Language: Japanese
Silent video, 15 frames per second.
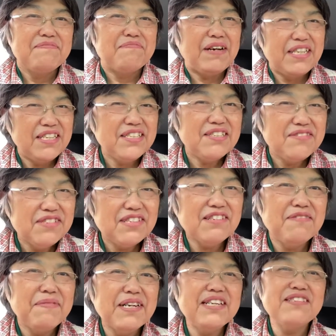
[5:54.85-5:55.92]
毎日振り込
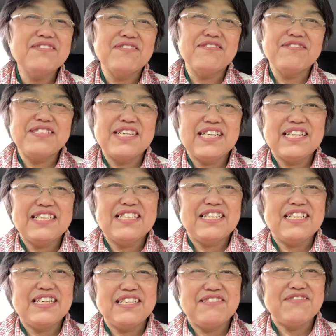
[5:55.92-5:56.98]
まれる口座があった
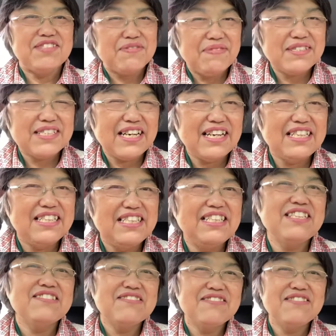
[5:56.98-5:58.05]
らどうしますかって
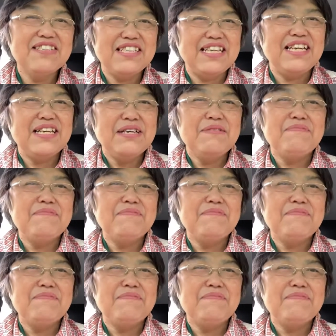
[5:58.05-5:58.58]
いうことでね、